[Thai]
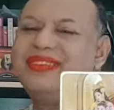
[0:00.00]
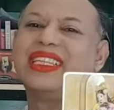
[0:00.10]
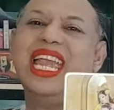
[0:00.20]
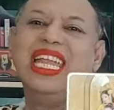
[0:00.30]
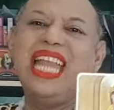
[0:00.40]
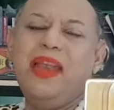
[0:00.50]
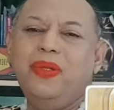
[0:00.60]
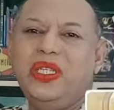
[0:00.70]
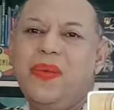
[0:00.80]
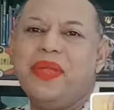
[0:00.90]
อท่าน
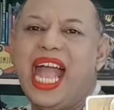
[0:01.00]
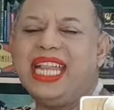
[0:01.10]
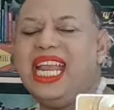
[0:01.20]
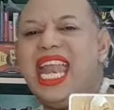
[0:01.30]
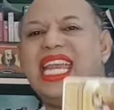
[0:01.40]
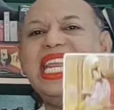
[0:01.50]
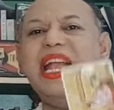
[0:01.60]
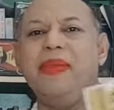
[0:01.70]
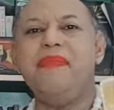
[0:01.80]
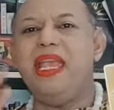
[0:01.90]
ผู้ชมคะท่านใดที่
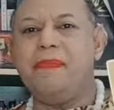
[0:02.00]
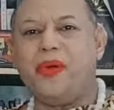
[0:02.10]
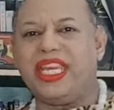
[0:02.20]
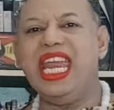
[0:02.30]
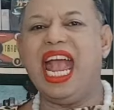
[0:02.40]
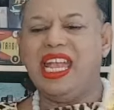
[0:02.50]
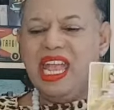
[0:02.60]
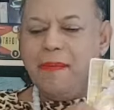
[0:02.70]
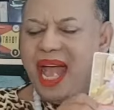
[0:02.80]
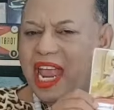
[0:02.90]
ยังไม่มีบุตรเนี่ย
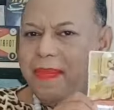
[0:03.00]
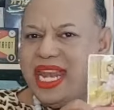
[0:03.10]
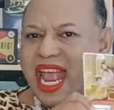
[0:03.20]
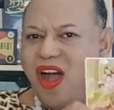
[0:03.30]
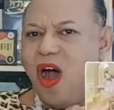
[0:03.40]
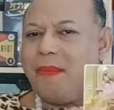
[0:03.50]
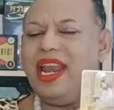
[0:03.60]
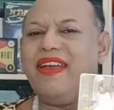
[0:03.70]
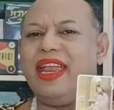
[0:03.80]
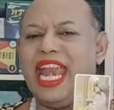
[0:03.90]
ไพ่ใบนี้ออกมา
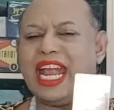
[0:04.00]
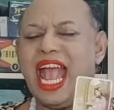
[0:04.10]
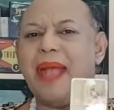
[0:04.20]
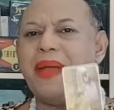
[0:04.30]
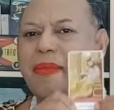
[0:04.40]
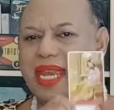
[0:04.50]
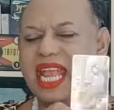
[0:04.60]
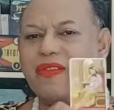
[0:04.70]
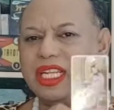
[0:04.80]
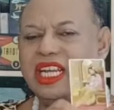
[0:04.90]
เลยนะคะไพ่ใบนี้
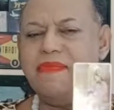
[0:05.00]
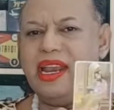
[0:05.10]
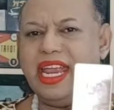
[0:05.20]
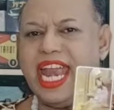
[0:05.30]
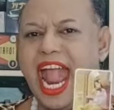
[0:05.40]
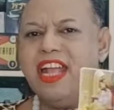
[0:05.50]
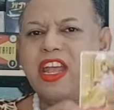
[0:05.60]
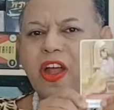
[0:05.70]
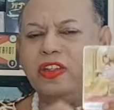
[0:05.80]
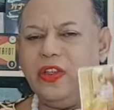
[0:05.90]
ก็ขึ้นมาเลยนะ
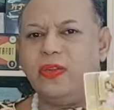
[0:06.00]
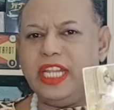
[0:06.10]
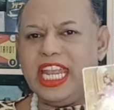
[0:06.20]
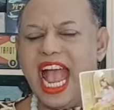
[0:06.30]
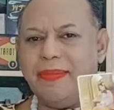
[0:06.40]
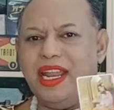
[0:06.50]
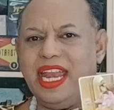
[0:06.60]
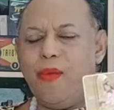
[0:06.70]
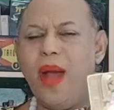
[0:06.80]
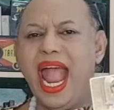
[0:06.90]
เขาส่งสัญญาณมาเลย
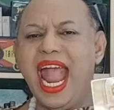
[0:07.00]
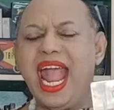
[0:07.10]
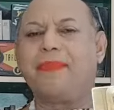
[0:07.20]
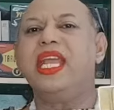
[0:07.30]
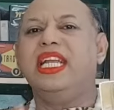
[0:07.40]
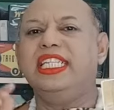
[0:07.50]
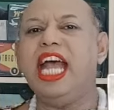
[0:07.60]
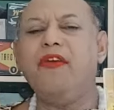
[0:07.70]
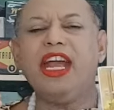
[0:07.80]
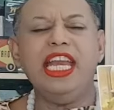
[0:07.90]
นะว่า ชา
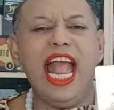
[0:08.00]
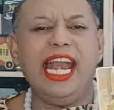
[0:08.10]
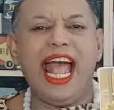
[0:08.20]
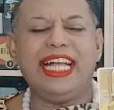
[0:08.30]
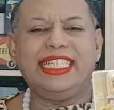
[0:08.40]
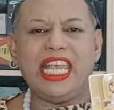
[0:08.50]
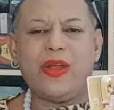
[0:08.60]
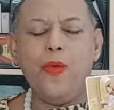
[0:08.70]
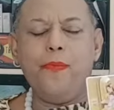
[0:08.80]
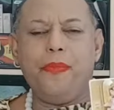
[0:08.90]
วลัคนาราศี
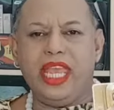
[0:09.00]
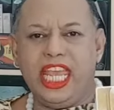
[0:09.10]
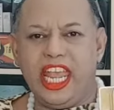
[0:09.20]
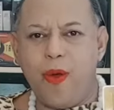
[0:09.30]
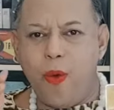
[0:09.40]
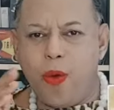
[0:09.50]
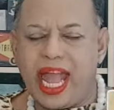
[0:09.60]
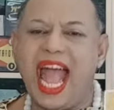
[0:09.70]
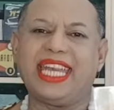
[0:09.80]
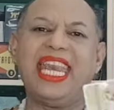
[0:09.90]
กุมมีโอ
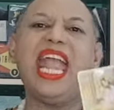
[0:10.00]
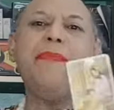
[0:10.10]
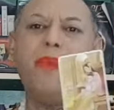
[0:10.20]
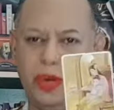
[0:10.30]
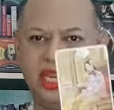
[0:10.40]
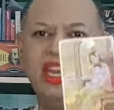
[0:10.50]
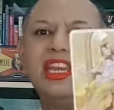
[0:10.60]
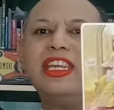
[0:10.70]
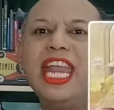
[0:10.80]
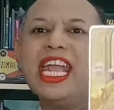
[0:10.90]
กาสได้บุตร
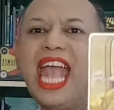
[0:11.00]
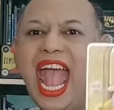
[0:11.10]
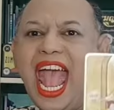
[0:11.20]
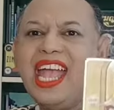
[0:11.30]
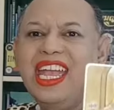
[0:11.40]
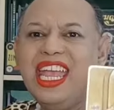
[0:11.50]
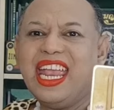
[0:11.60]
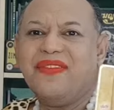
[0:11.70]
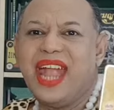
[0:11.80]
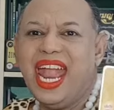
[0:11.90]
นะคะ
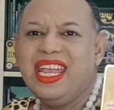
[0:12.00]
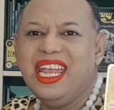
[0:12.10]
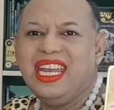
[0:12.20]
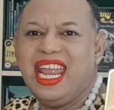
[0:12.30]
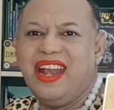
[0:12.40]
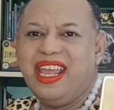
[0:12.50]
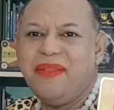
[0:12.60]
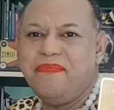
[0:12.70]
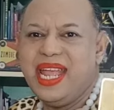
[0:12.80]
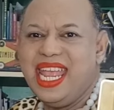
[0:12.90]
เห็นไหมดีเลิศ
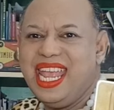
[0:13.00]
เม